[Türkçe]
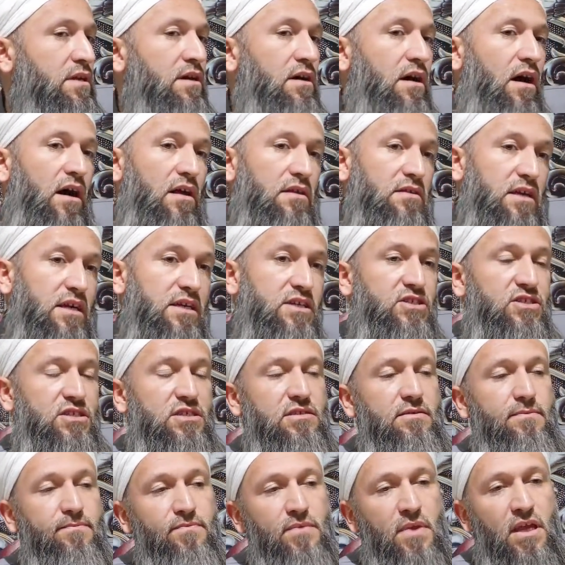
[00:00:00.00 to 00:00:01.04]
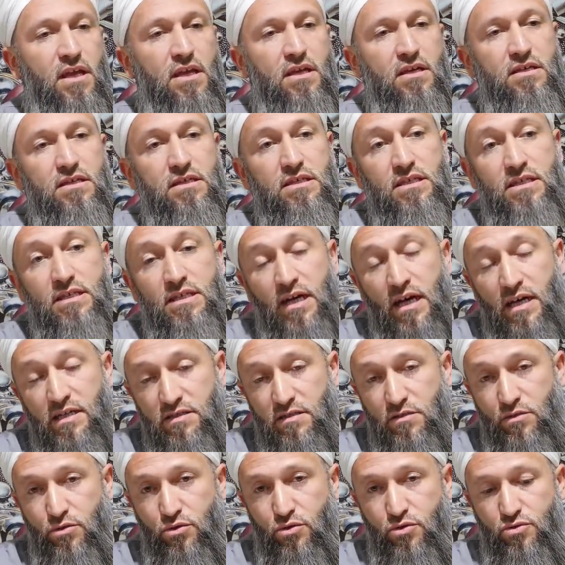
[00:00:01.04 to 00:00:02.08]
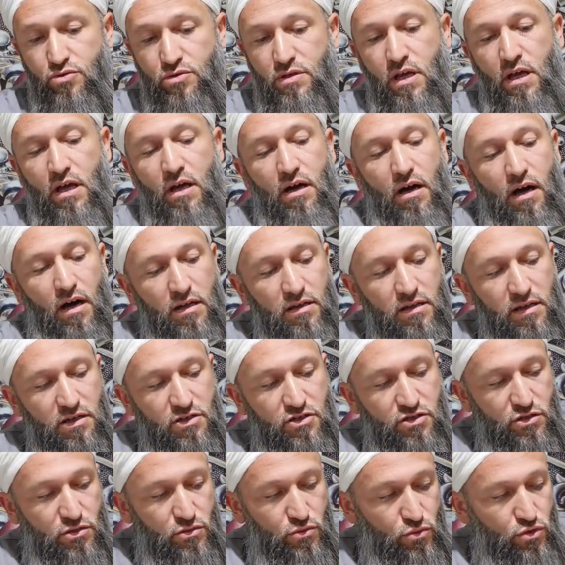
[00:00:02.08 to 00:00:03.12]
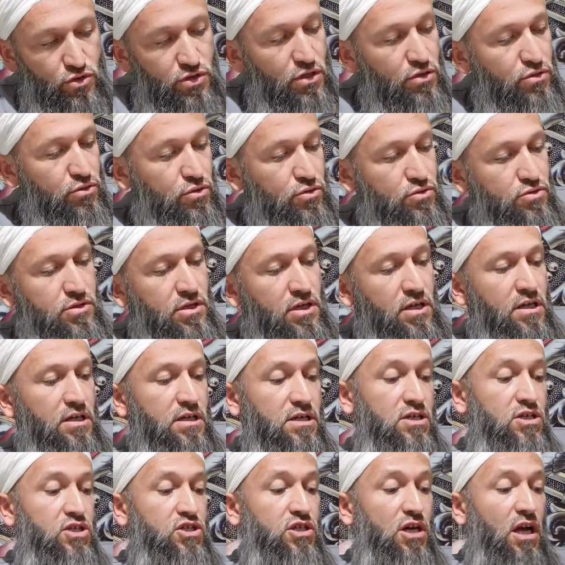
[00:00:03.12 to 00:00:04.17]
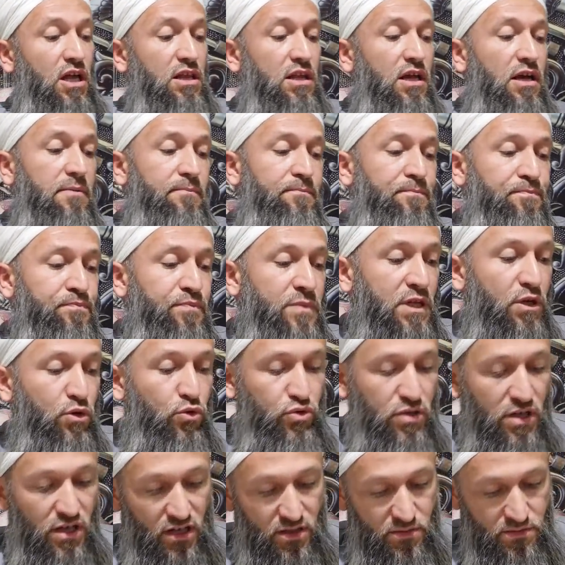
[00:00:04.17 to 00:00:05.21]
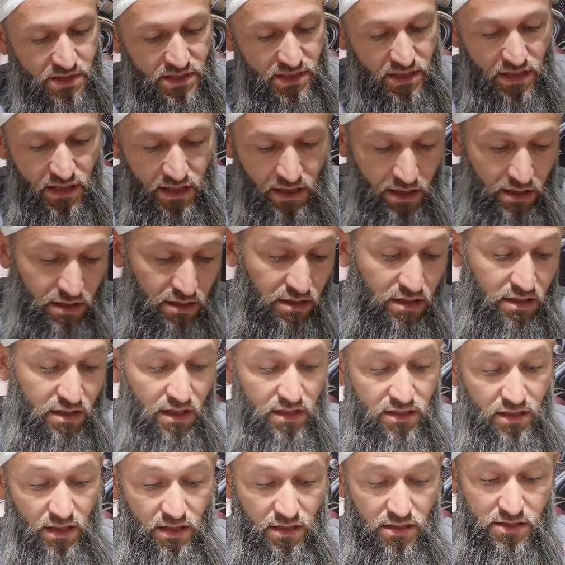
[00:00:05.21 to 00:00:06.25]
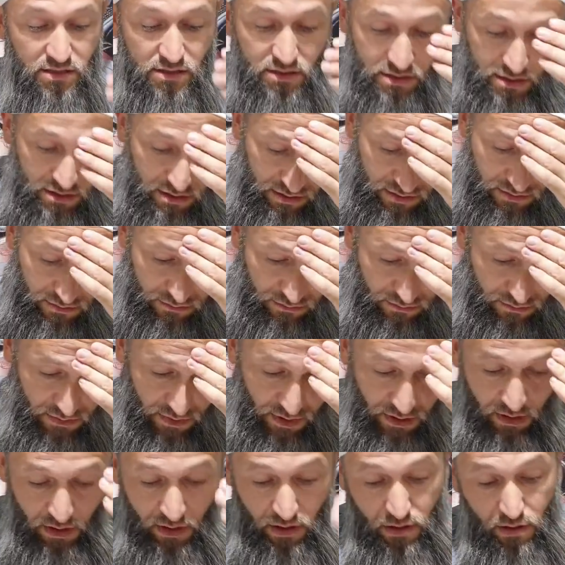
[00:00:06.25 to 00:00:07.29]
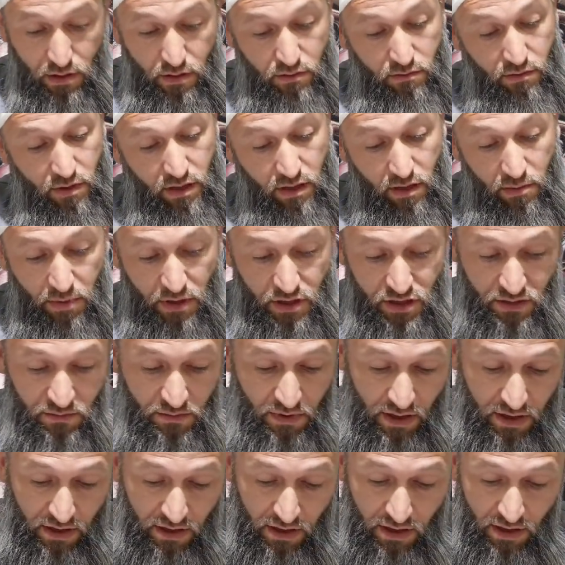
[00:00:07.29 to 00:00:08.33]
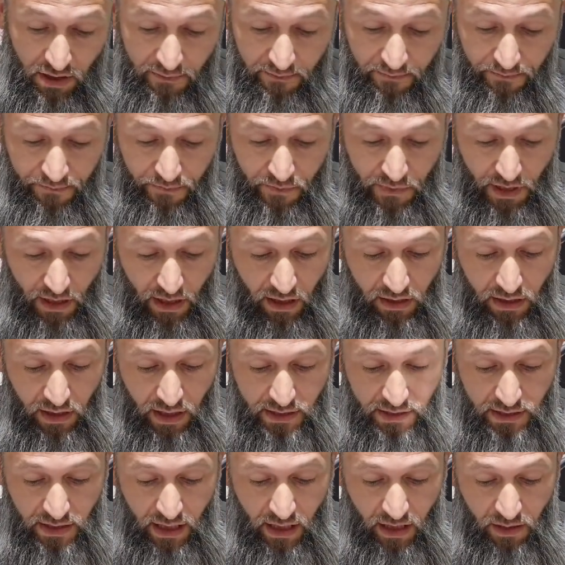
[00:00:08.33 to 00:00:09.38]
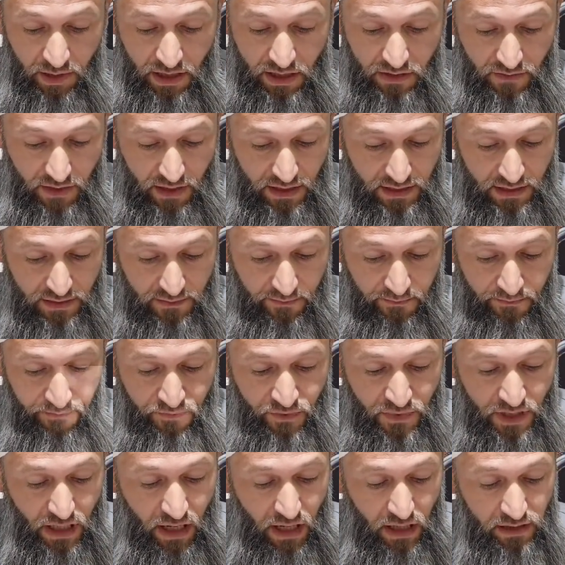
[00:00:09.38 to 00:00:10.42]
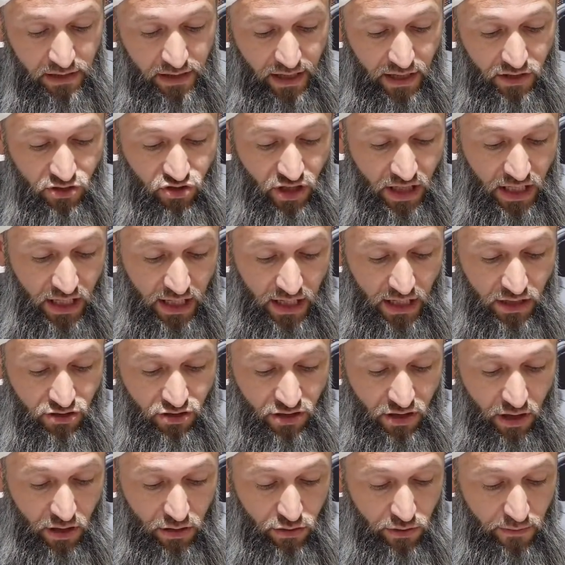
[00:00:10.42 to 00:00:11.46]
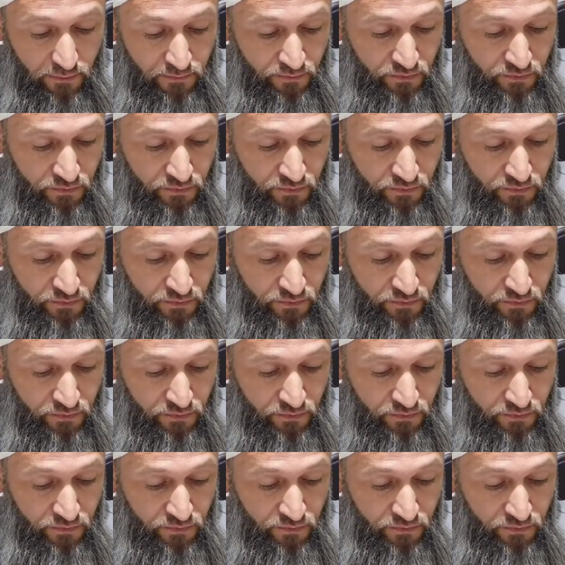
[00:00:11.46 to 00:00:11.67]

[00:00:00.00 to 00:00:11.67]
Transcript: Allah için ikaz ediyoruz. Allah için uyarıyoruz. İnşallah uyarılarımızı dikkate alırsınız. Allah başım ağrıdı ya. Allah selamet versin. Allah, Allah Celle Celaluhu